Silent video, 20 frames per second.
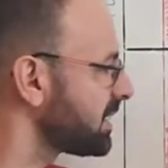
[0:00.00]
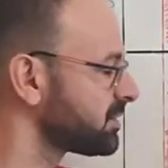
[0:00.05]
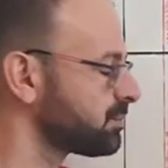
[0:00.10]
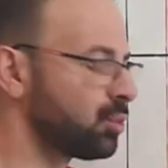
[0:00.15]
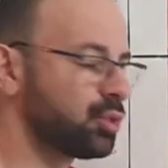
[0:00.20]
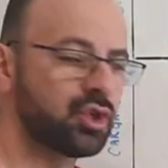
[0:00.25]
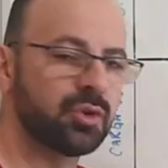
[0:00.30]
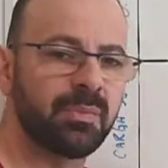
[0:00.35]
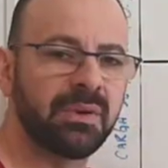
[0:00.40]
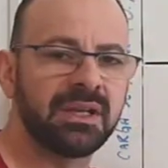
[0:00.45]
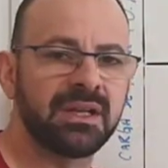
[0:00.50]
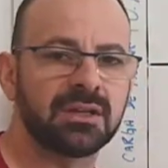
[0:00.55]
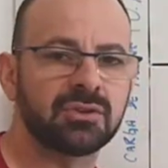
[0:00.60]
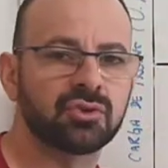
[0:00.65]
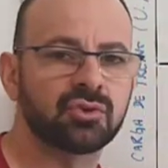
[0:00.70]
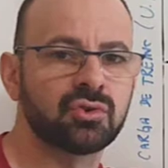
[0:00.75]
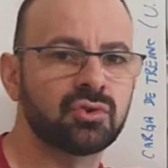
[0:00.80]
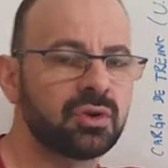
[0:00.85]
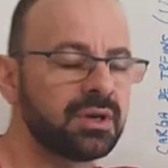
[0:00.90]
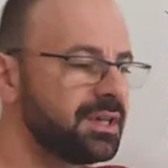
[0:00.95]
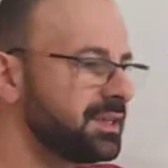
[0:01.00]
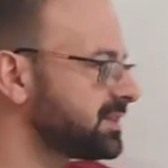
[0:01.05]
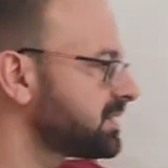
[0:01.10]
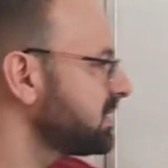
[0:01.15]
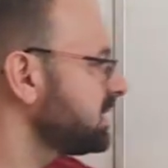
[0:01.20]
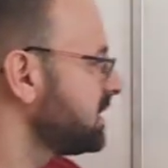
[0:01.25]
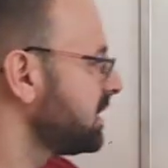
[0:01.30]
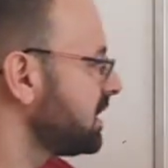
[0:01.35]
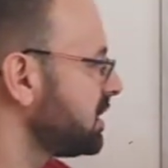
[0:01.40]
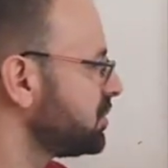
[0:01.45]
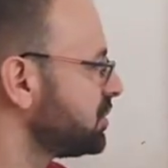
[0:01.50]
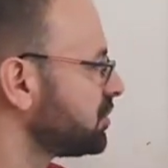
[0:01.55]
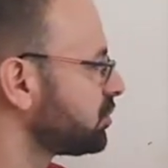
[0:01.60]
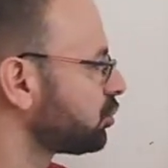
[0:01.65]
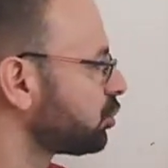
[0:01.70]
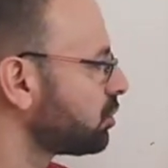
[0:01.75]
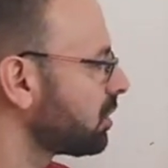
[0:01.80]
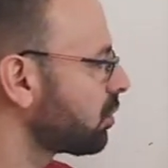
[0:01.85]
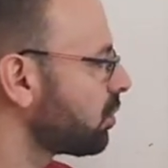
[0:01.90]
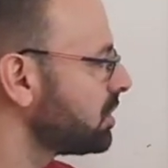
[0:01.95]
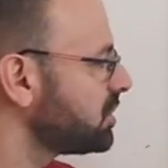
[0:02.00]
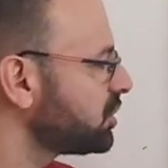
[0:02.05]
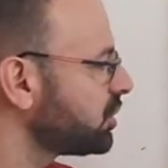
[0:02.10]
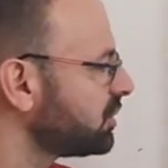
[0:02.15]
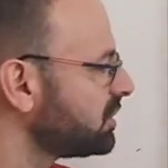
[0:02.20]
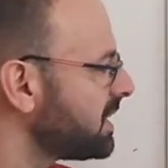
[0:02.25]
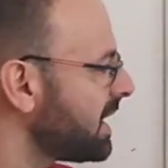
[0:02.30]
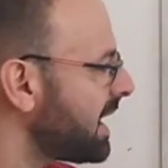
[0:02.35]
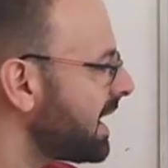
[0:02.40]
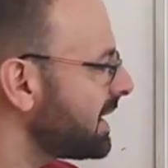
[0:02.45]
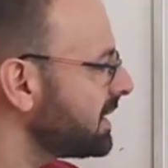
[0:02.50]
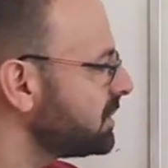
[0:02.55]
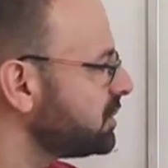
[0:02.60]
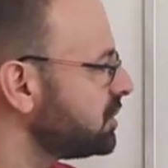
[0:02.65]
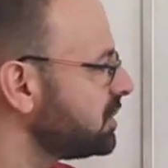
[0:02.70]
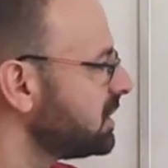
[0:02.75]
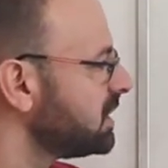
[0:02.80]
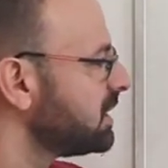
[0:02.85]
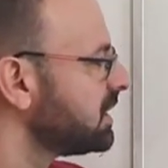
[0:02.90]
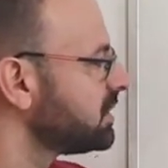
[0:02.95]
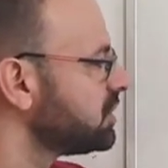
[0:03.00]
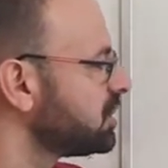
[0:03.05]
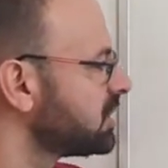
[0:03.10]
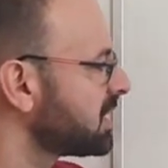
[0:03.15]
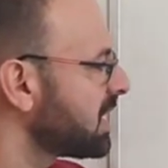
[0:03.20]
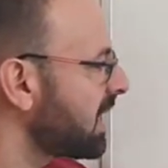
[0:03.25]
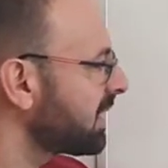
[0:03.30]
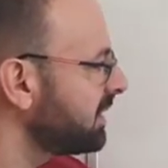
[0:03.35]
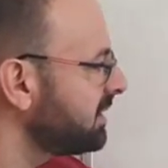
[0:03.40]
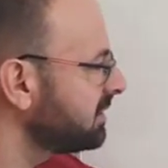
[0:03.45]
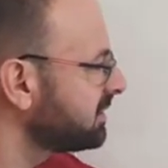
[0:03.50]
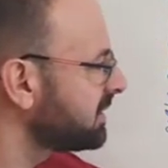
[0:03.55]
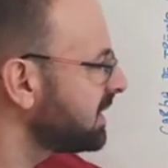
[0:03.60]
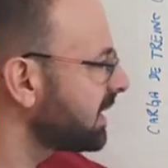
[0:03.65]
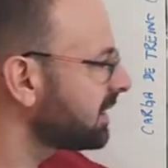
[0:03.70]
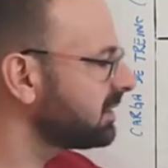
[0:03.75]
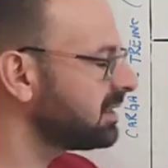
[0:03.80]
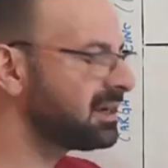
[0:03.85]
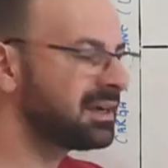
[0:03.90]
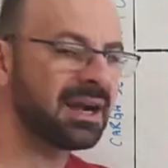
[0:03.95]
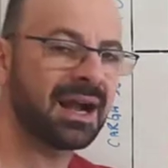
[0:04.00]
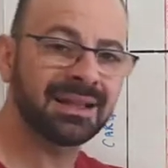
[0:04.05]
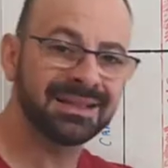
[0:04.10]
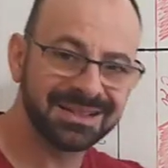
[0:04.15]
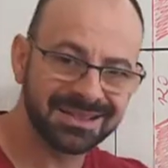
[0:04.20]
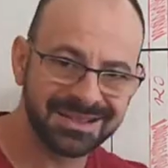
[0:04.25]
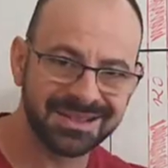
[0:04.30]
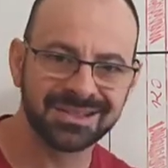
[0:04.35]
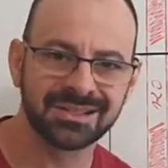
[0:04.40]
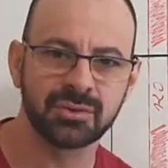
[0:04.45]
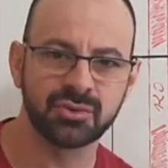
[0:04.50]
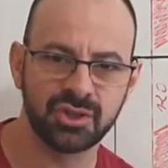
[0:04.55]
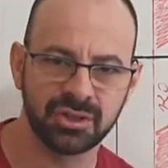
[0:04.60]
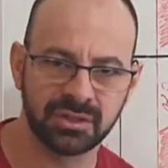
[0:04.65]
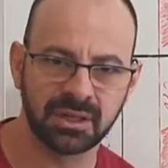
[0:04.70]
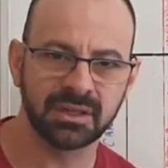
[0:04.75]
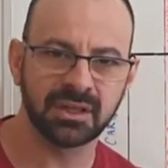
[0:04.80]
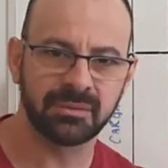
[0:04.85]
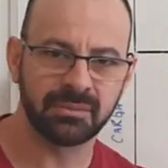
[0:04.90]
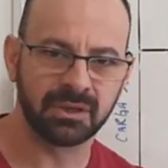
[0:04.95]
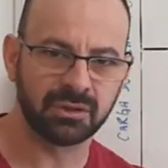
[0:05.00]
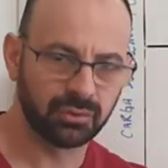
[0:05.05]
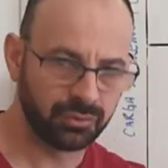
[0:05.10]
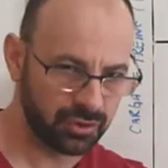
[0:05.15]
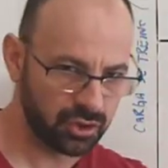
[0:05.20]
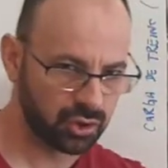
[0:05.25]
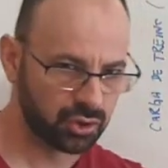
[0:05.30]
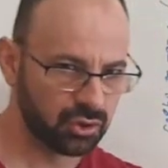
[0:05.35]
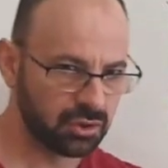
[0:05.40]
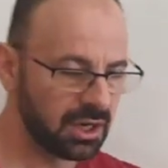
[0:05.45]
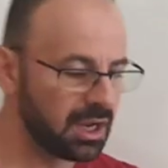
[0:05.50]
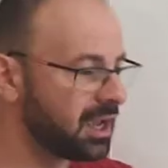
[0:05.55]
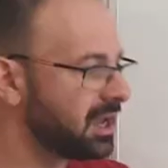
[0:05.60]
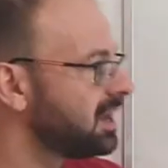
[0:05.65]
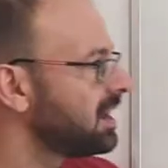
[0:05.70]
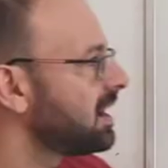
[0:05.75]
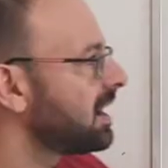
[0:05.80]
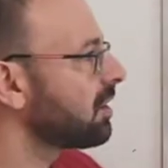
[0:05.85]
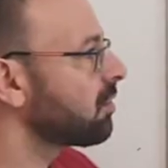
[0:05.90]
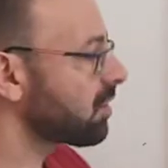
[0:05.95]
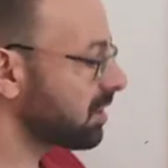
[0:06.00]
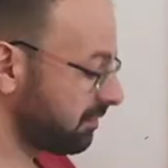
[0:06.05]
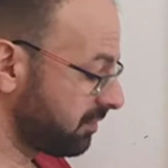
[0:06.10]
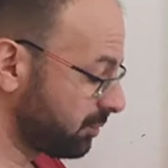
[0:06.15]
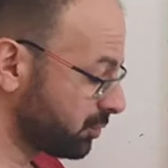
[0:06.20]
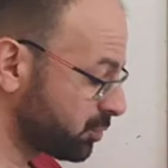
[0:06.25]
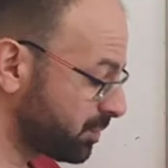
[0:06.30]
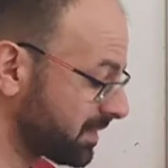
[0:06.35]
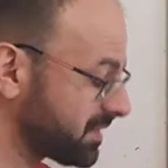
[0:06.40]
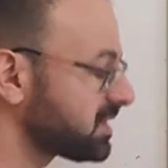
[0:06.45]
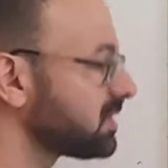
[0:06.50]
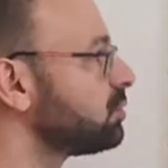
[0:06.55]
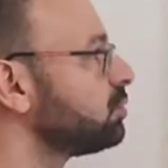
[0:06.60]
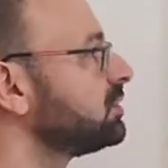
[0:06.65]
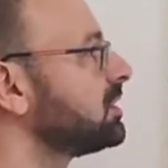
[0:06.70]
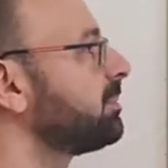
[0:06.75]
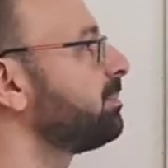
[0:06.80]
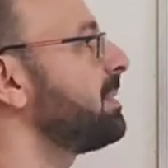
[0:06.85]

as multiplicações e registrou a quantidade de carga interna em cada sessão de treinamento, fechou? Agora vamos para a segunda